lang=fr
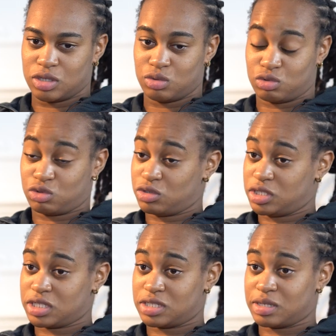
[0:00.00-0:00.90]
Donc tu
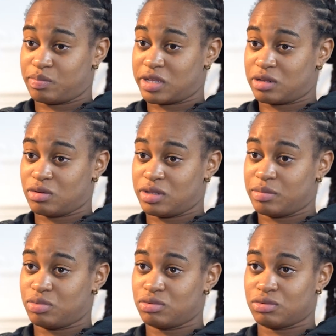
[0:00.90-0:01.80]
dis que c'est peut-être le
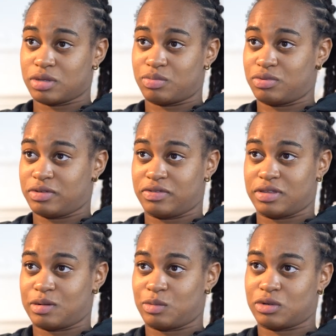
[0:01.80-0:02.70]
début, et puis
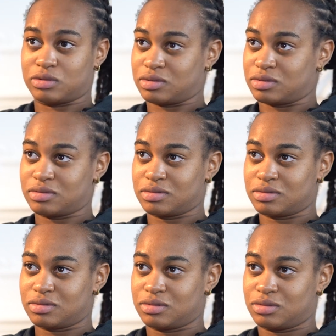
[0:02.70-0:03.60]
finalement,
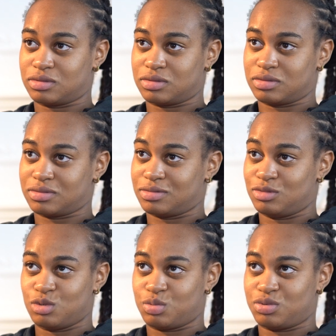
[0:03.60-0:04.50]

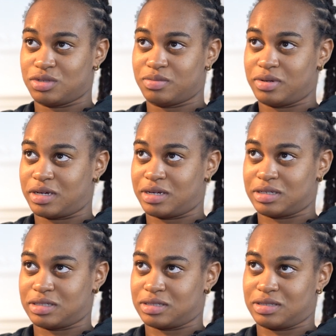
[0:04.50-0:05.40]
depuis, bah,
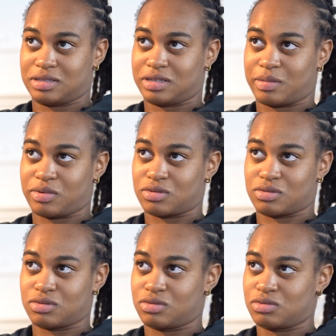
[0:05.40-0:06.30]
as l'impression que
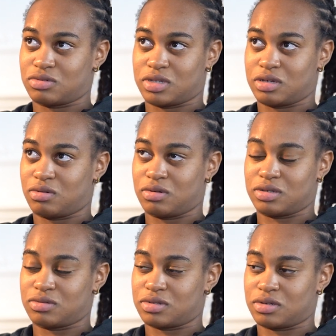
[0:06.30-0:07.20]
tout s'est écroulé,
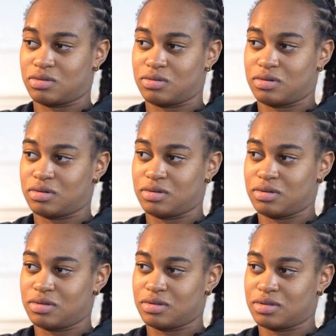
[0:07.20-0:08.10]
tout s'écroule.
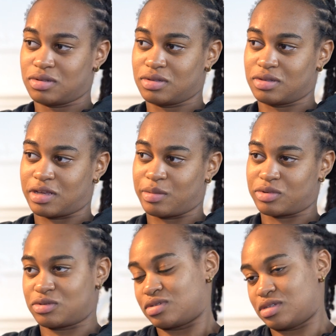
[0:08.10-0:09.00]
as
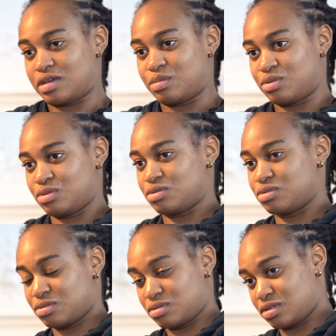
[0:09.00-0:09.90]
l'impression que c'est un
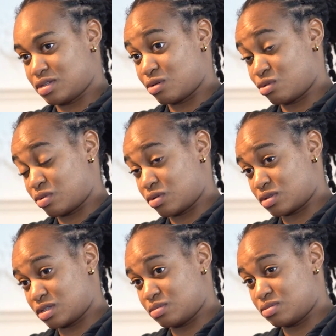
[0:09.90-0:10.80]
peu,
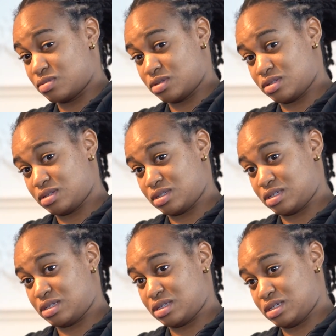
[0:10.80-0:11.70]
incompréhensible,
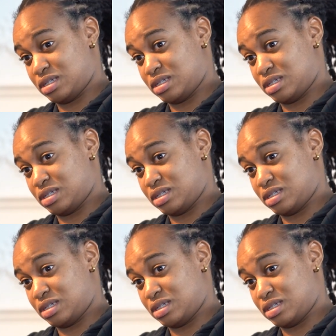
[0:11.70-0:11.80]
c'est.